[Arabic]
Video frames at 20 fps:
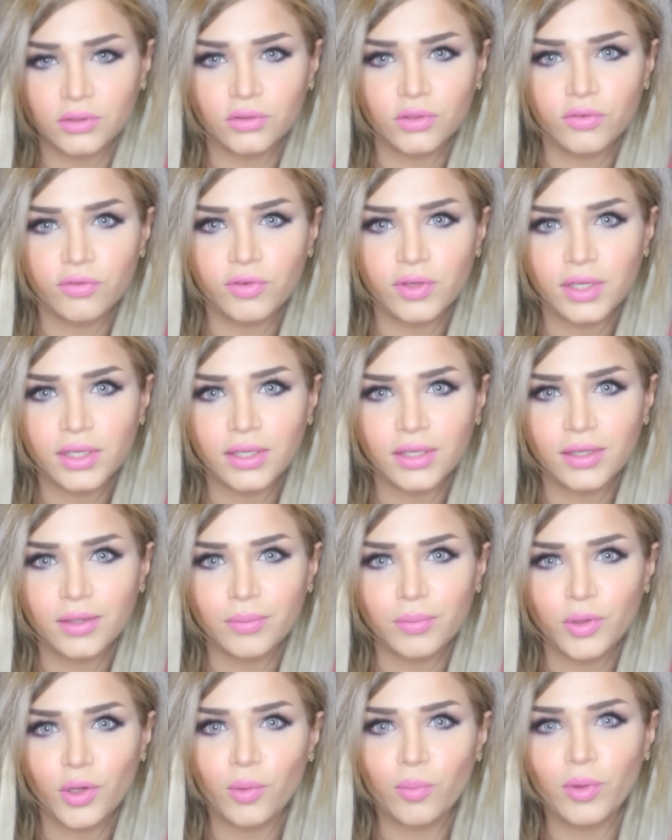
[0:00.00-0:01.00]

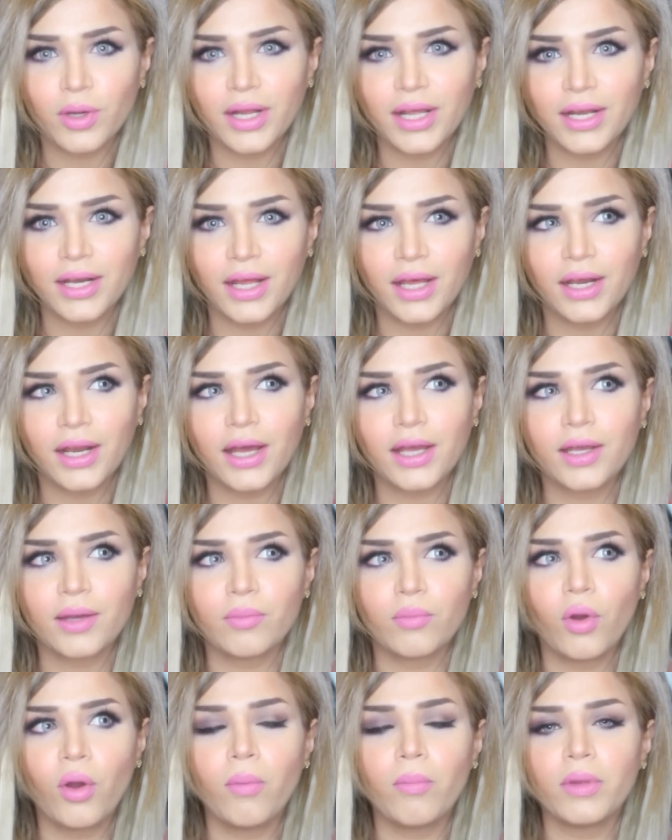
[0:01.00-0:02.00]
الطفل بيوم وليلة لكن
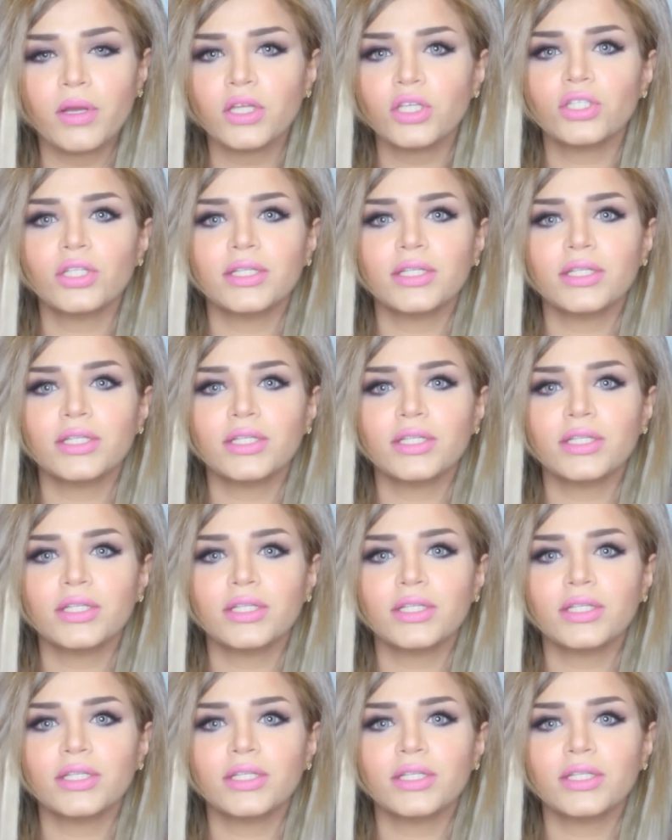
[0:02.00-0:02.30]
مهم انك